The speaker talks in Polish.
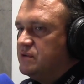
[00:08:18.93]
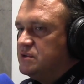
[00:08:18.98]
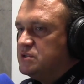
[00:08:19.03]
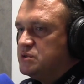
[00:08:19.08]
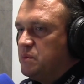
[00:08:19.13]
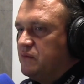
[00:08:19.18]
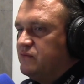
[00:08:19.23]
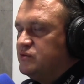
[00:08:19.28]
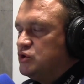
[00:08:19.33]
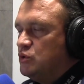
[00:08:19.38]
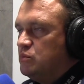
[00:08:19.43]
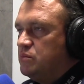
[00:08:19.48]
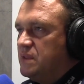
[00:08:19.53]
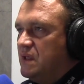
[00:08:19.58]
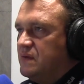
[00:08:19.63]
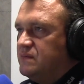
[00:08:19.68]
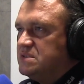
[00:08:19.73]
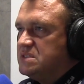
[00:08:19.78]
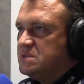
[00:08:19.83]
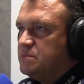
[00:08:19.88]
wręcz powiedziałbym
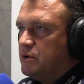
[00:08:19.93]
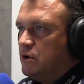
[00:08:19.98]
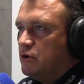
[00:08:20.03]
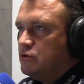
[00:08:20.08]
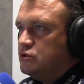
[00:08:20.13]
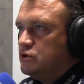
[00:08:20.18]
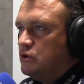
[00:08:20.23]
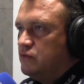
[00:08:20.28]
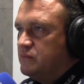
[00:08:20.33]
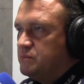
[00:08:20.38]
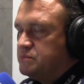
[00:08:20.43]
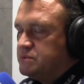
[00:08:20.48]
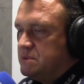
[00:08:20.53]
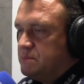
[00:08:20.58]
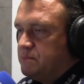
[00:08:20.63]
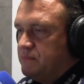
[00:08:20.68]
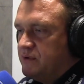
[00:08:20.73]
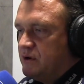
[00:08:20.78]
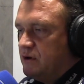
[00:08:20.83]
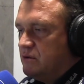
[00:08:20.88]
nawet zbrodnią
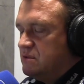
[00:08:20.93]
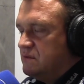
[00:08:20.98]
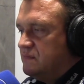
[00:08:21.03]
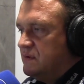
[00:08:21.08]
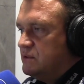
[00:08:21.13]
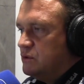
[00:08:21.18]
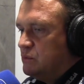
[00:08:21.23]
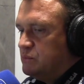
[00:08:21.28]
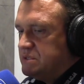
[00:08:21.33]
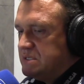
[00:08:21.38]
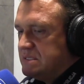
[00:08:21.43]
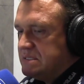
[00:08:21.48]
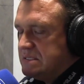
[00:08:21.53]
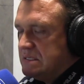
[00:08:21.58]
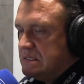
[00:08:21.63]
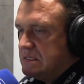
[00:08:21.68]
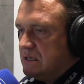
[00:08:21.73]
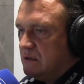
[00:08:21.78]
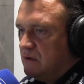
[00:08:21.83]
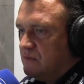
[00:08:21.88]
wykonywaną przez
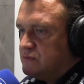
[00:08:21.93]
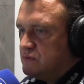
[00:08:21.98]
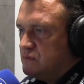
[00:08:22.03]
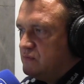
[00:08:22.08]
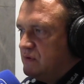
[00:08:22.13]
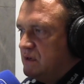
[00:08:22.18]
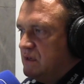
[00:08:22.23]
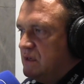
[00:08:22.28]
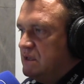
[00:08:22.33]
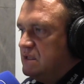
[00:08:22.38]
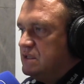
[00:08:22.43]
e, kierowców.